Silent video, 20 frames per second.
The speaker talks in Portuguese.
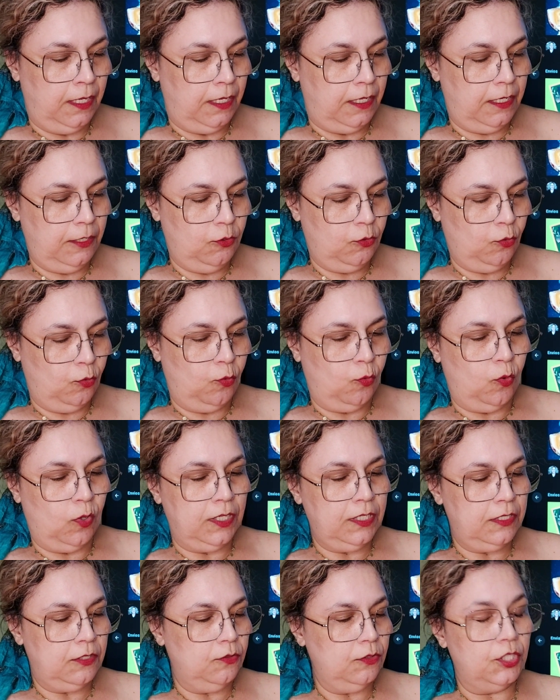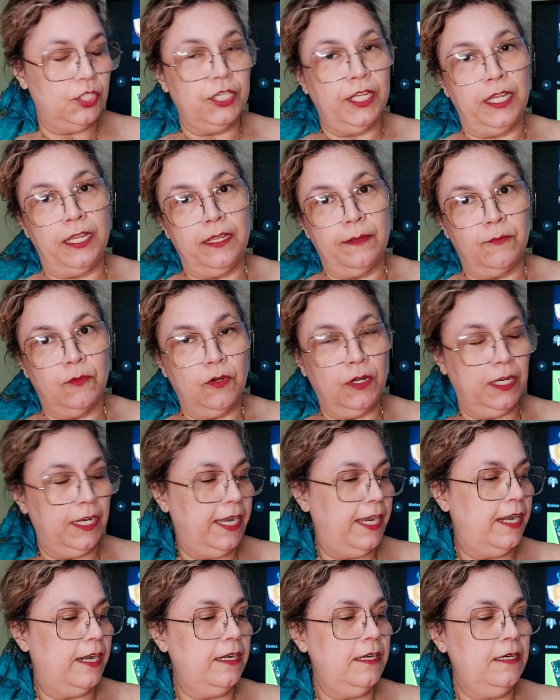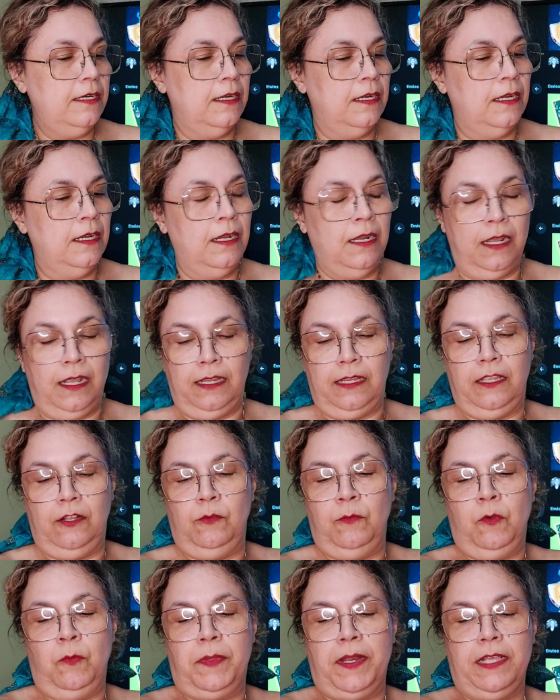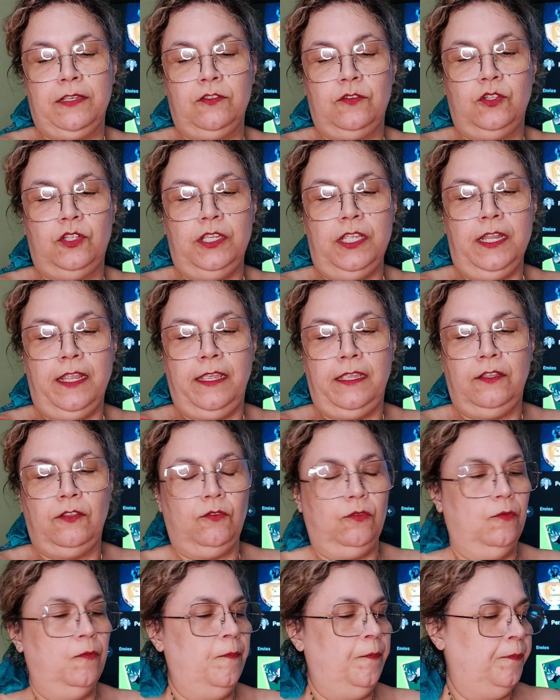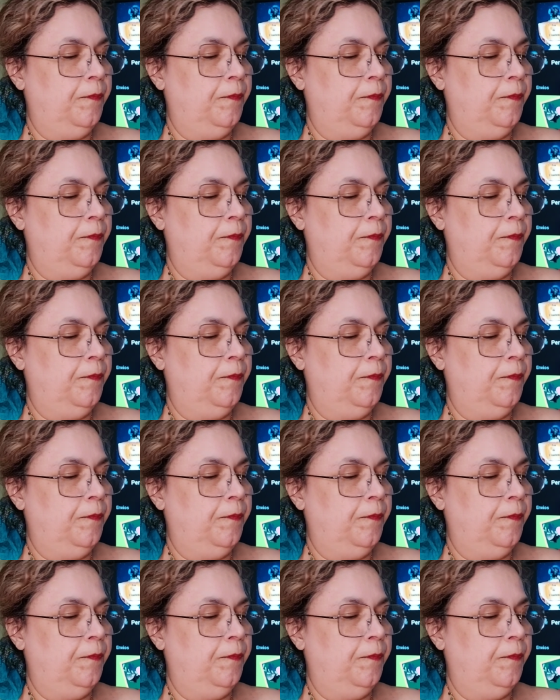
e duas do Thierry Mugler aqui no meu braço direito.